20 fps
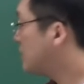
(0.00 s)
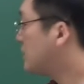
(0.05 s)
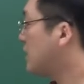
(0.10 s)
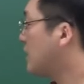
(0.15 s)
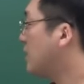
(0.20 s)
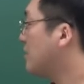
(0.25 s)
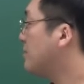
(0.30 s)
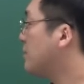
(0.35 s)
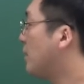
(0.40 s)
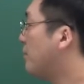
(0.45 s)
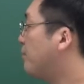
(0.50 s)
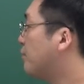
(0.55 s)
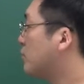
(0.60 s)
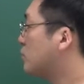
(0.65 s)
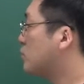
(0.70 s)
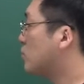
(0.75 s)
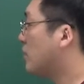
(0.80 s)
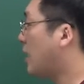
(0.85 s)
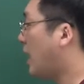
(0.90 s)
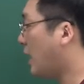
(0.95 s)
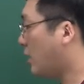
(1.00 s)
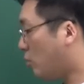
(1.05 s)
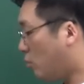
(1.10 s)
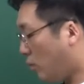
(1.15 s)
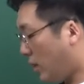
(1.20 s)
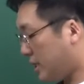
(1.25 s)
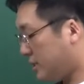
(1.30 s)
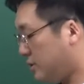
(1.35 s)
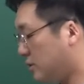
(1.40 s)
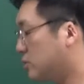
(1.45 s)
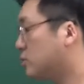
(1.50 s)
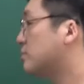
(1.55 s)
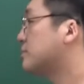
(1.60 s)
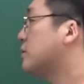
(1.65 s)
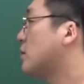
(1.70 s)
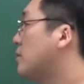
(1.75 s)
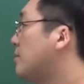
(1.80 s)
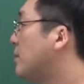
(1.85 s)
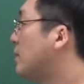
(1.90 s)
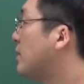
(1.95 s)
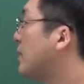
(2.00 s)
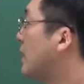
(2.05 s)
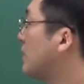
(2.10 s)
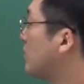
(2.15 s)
자 그럼 옆으로 좀 갖고 와서 좀 설명을